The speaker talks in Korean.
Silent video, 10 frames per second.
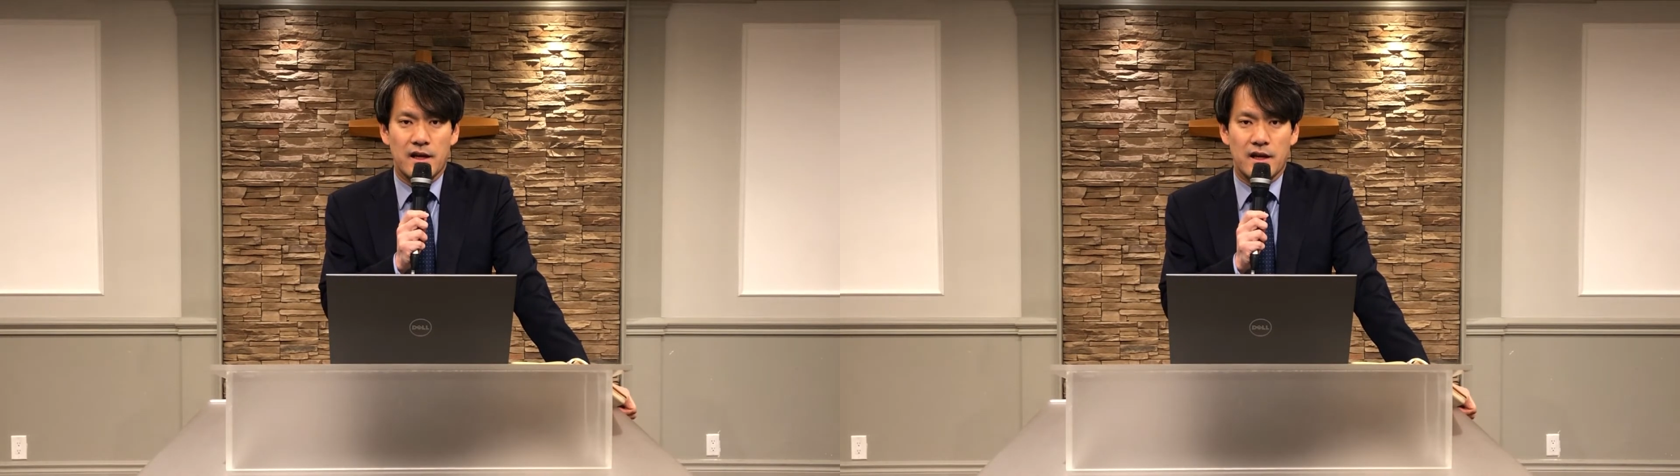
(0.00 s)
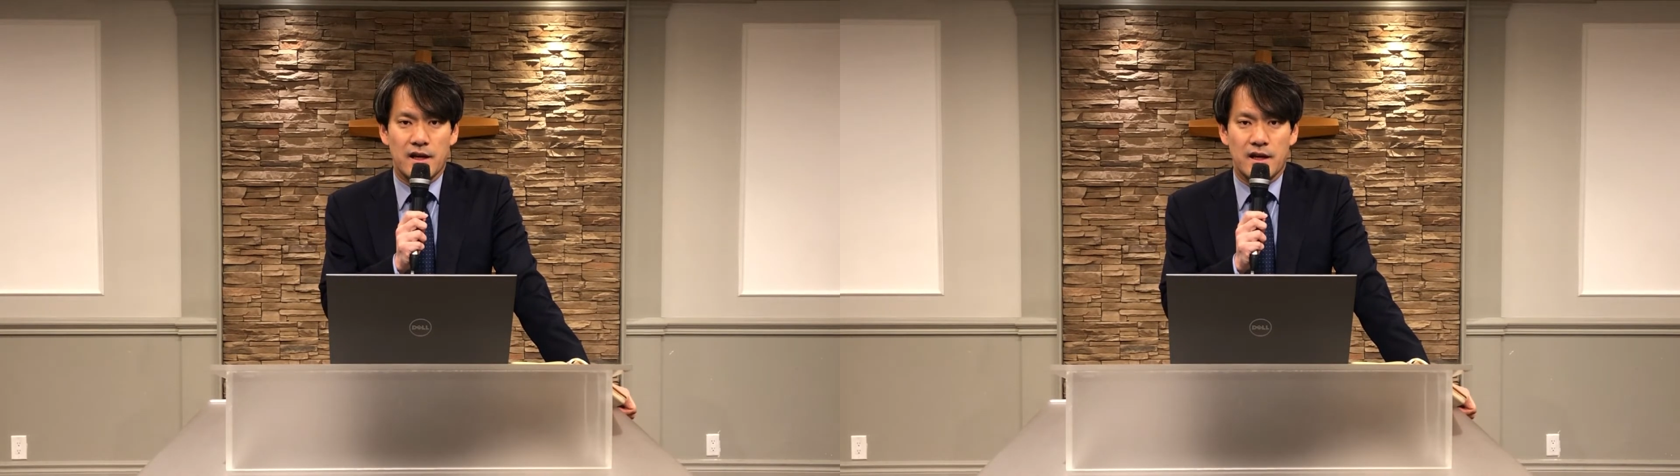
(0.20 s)

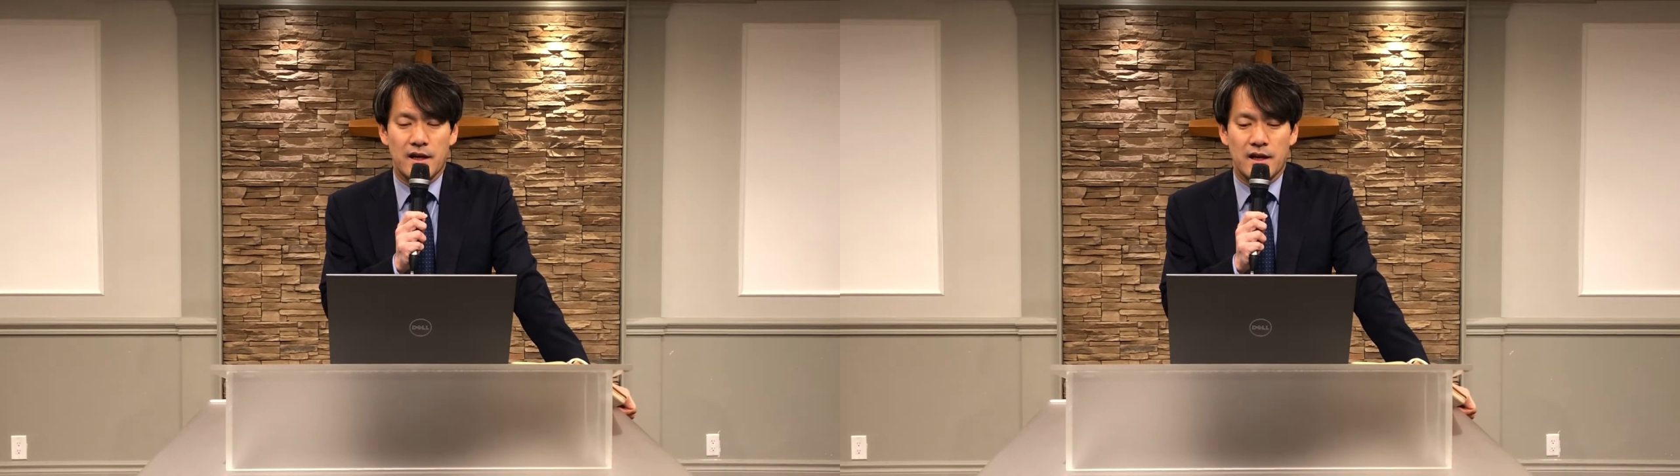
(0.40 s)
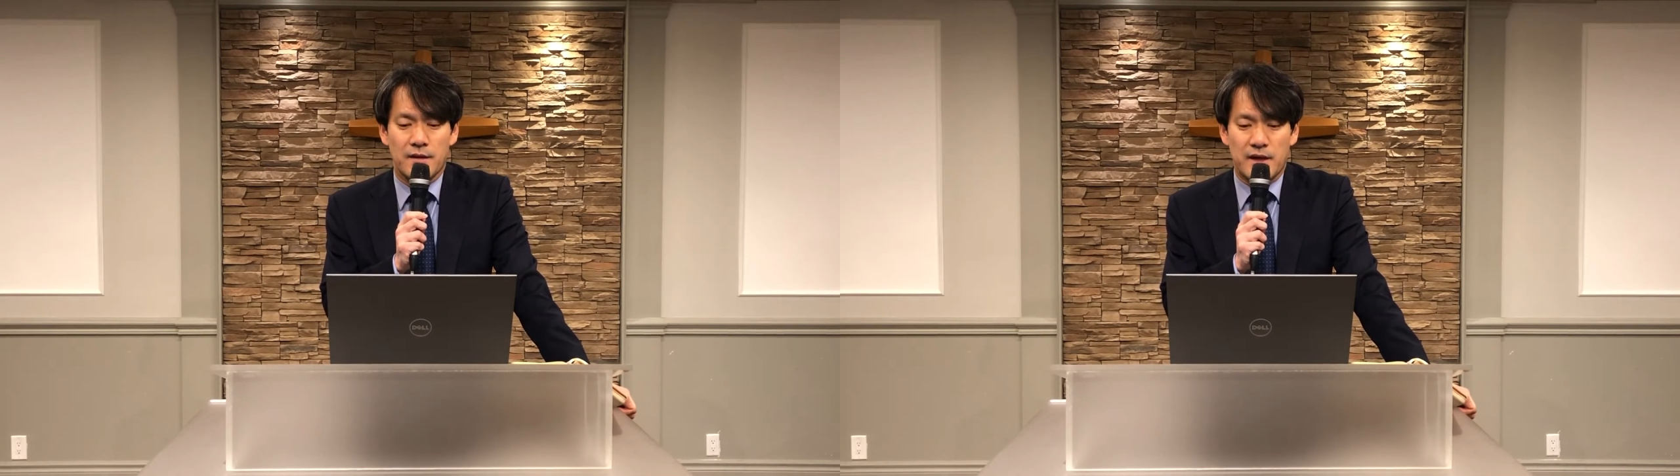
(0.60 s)

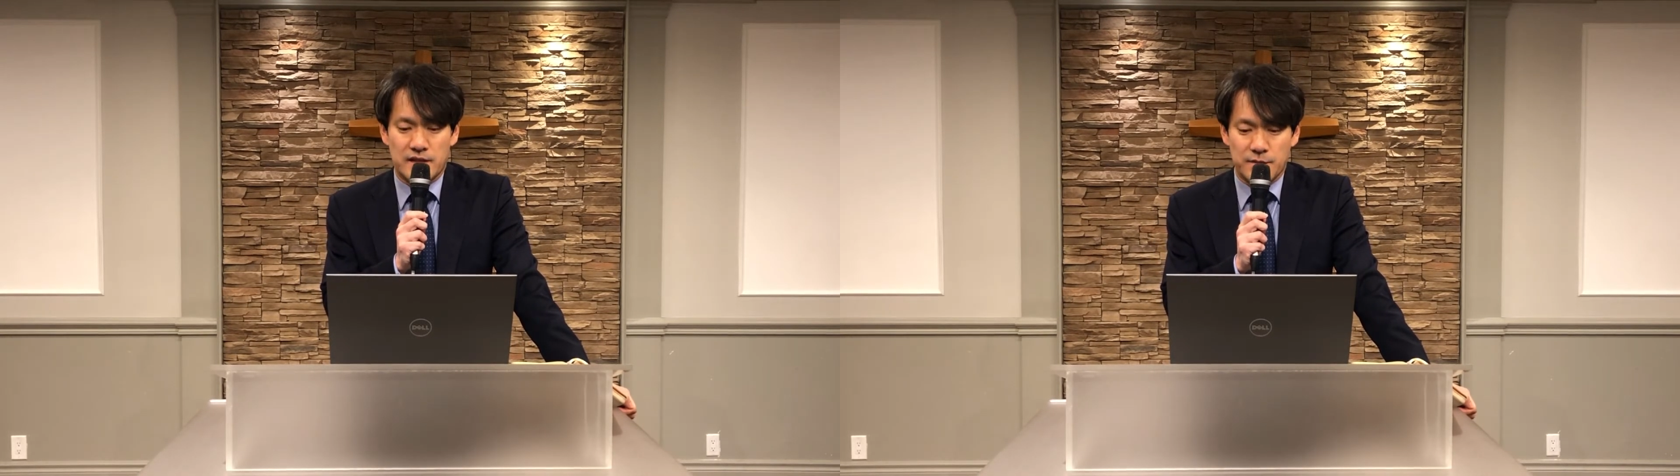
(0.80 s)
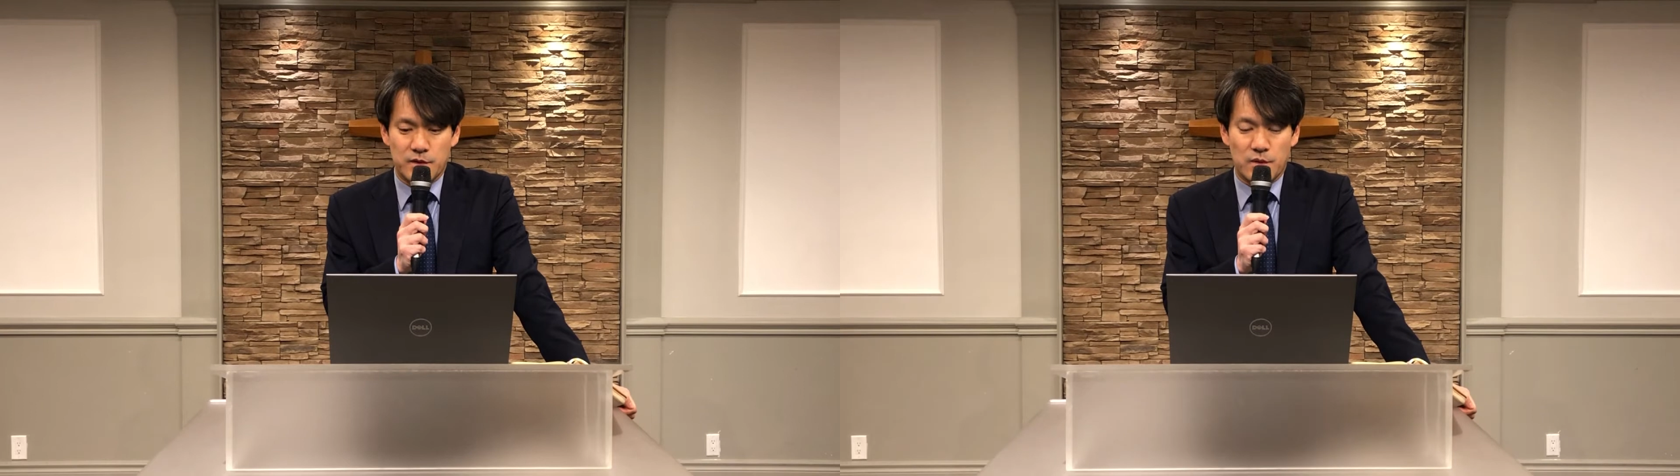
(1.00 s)

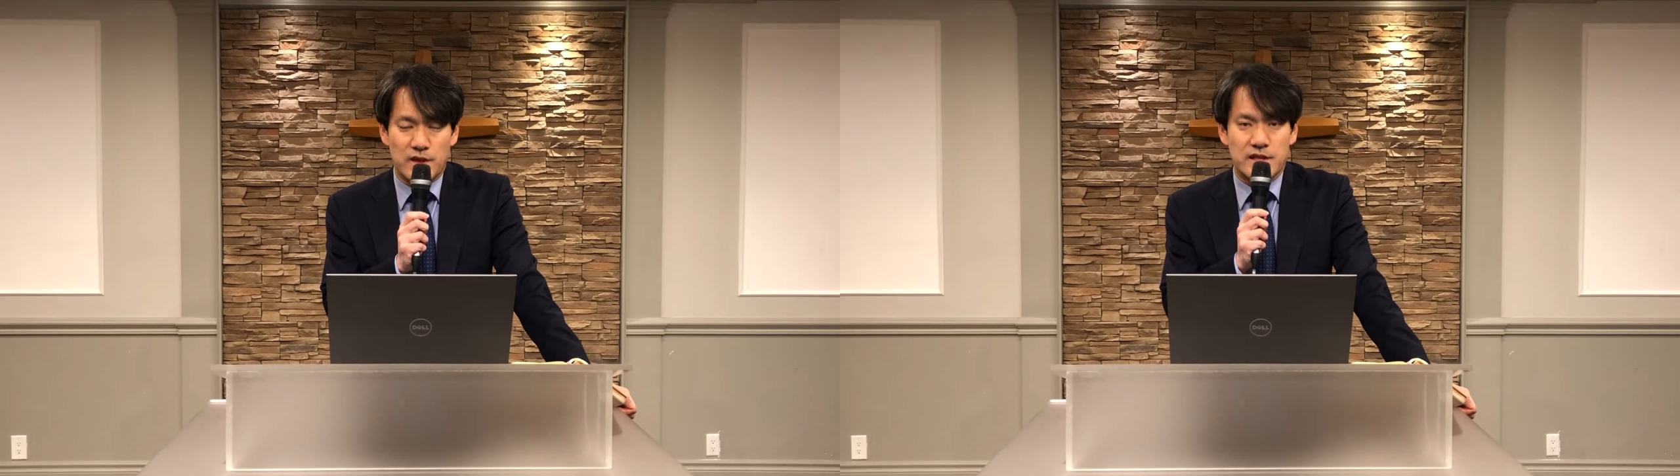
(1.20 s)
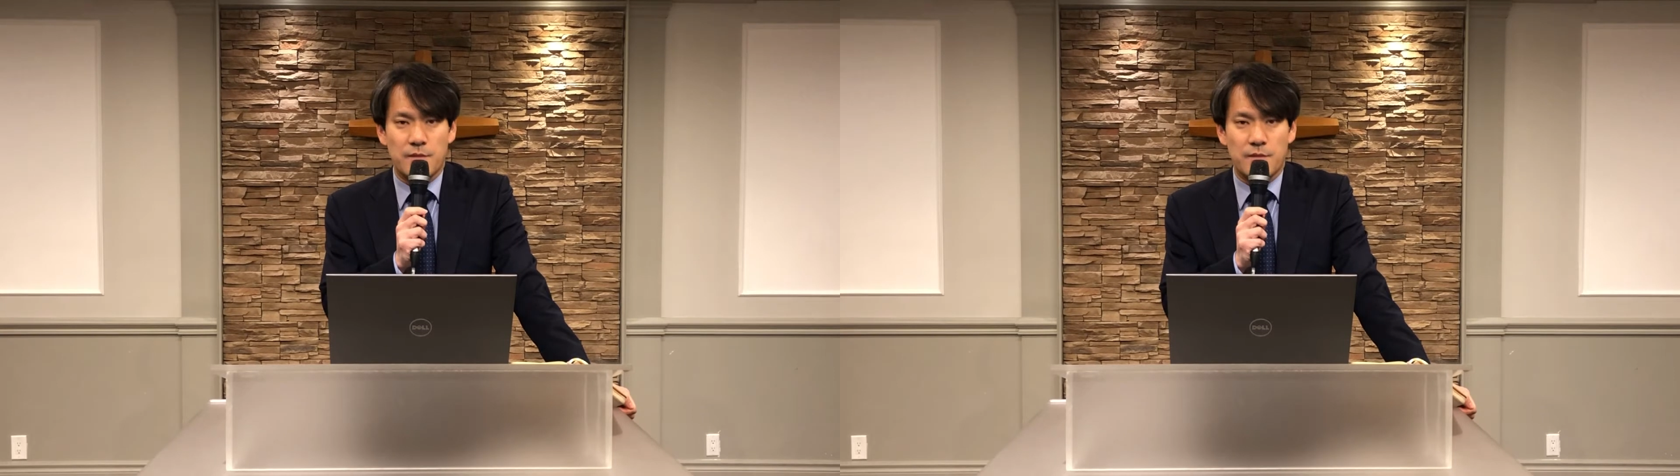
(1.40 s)
말씀을 통해